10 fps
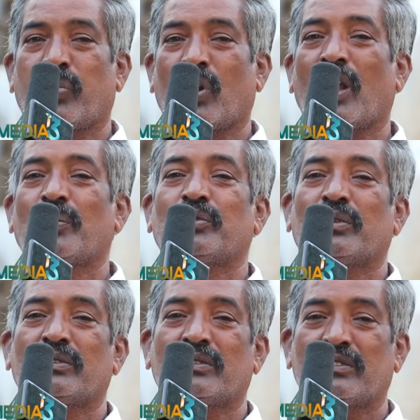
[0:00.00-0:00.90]
ప్రొలాప్స్
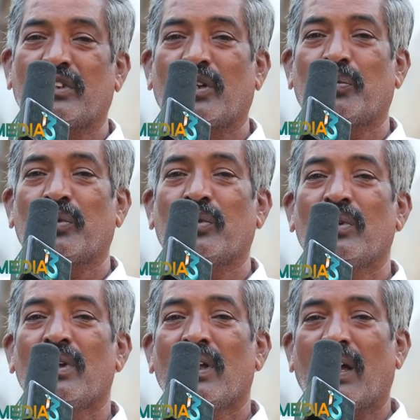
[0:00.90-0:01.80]
వచ్చేటప్పుడు
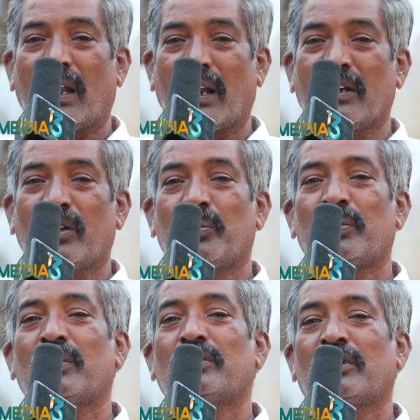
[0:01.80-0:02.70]

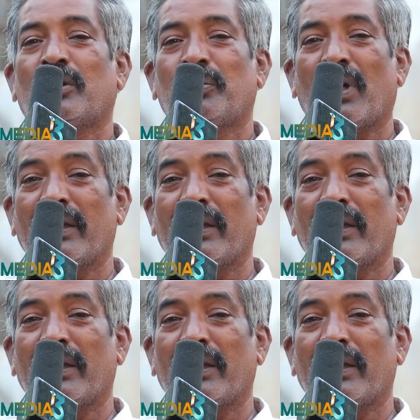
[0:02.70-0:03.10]
అలాంటప్పుడు వచ్చేటప్పుడు